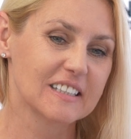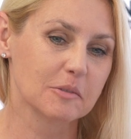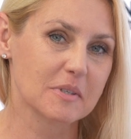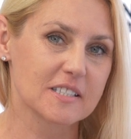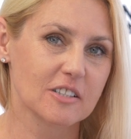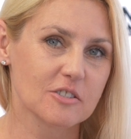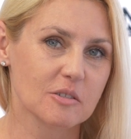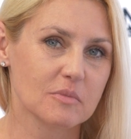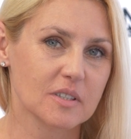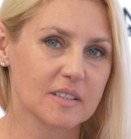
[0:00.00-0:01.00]
Natomiast to,
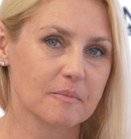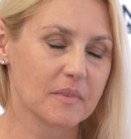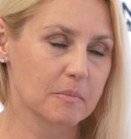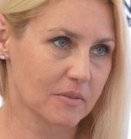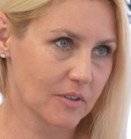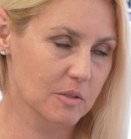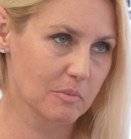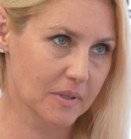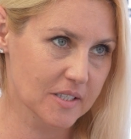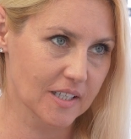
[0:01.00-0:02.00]
co my
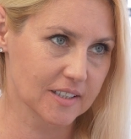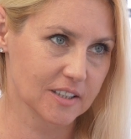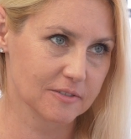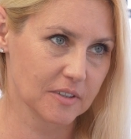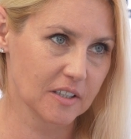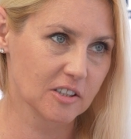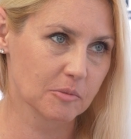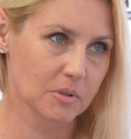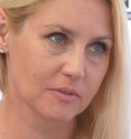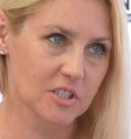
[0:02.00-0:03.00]
prowadzimy bardzo aktywnie,
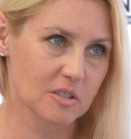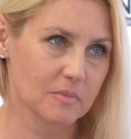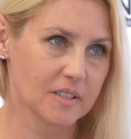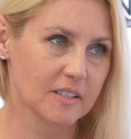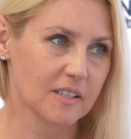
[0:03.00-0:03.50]
to prowadzimy